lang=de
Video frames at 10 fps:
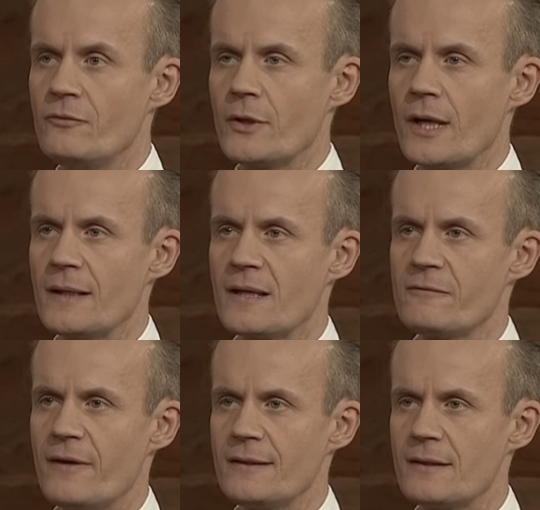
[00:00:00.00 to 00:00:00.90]
würde eine
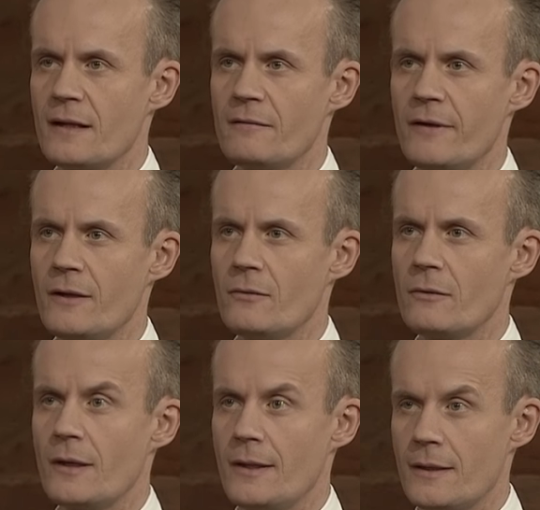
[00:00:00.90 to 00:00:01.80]

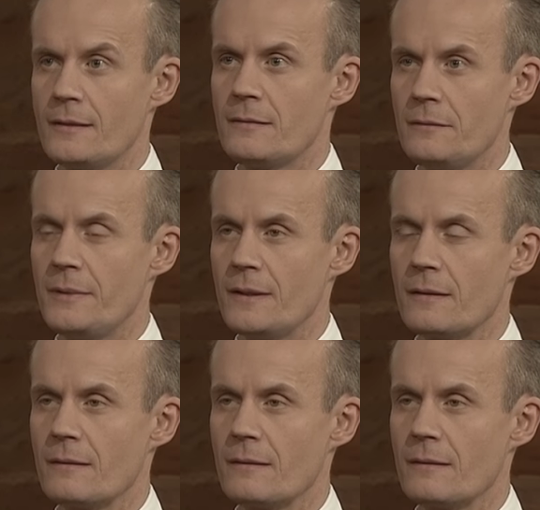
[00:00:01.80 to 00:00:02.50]
Gewaltanwendung legitimieren.